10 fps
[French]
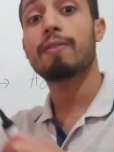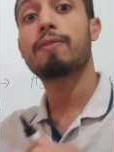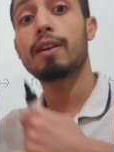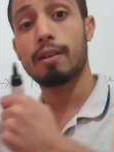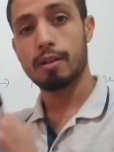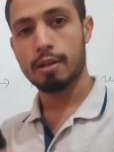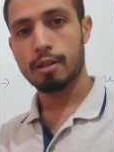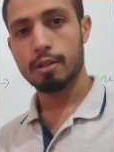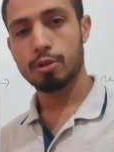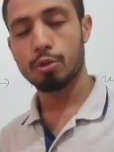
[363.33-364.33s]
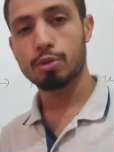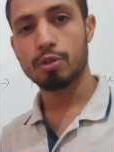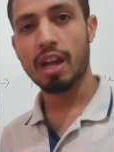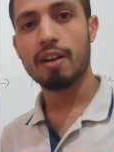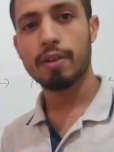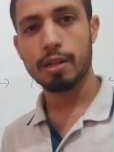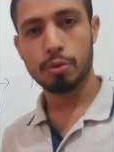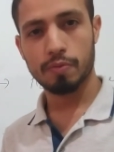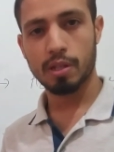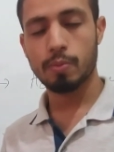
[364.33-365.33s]
à la fin de ce
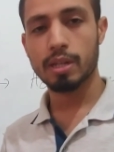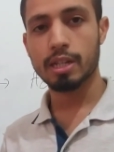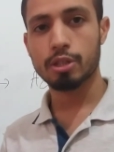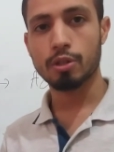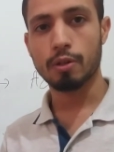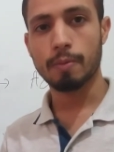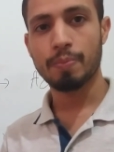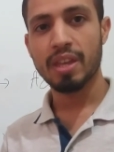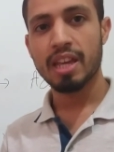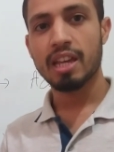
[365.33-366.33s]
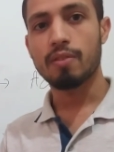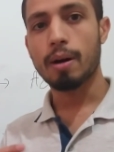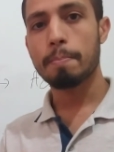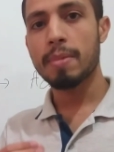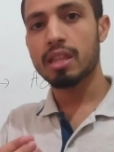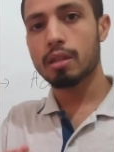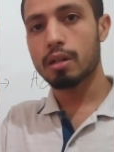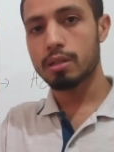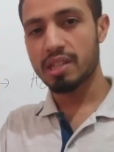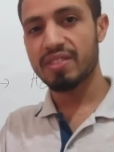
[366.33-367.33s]
travail de vérification, il va
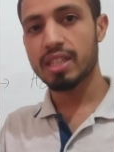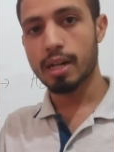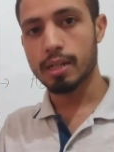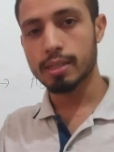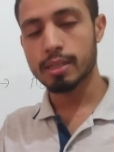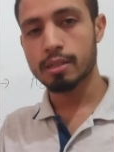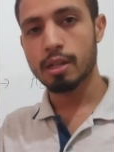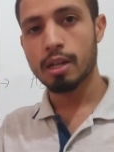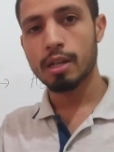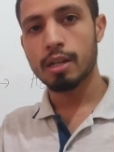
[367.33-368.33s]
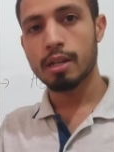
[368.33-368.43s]
mettre en évidence